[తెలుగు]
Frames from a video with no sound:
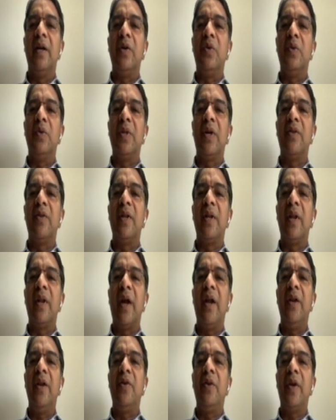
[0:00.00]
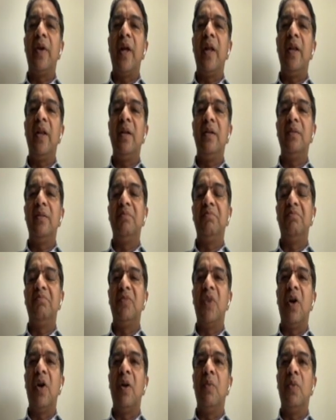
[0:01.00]
టూ థౌజండ్ నైన్ టు టెన్
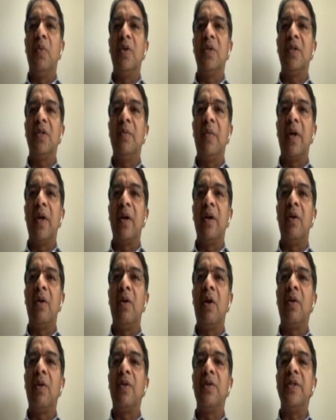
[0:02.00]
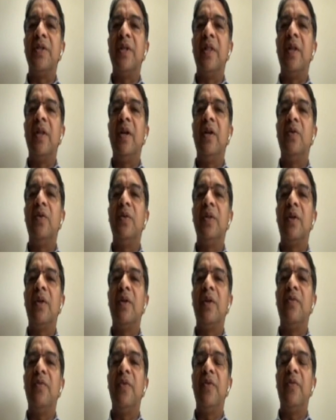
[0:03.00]
ఆల్మోస్ట్ మనకు డ్రాట్ వచ్చింది టూ
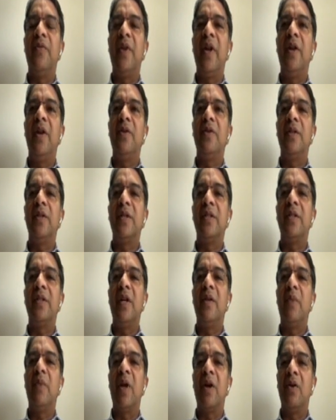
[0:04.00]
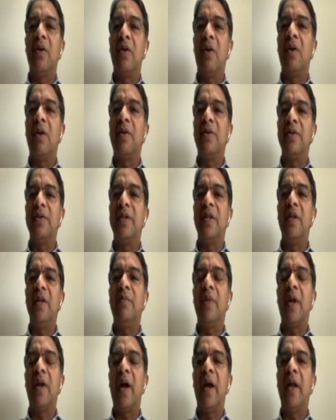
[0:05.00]
థౌజండ్ ఫిఫ్టీన్ టు సిక్స్టీన్ మనకు డ్రాట్ వచ్చింది
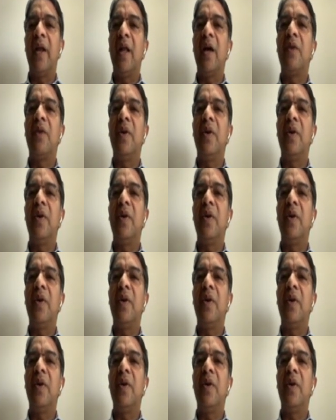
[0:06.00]
బట్ అయినా